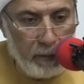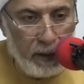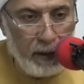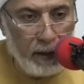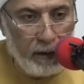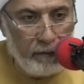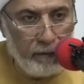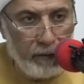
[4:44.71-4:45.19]

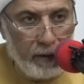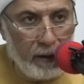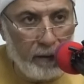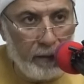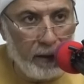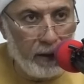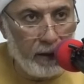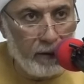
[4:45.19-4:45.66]
من أنفق
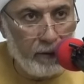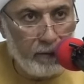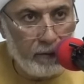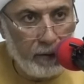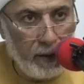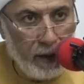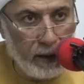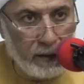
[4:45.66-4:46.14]
بعده
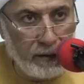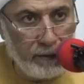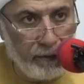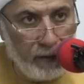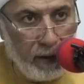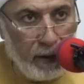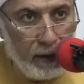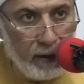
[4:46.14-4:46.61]

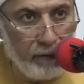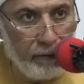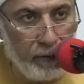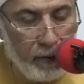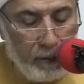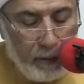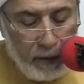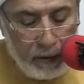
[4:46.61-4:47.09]
حذف العاطف
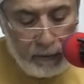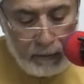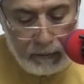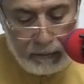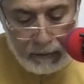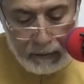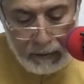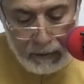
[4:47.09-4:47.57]
والمعطوف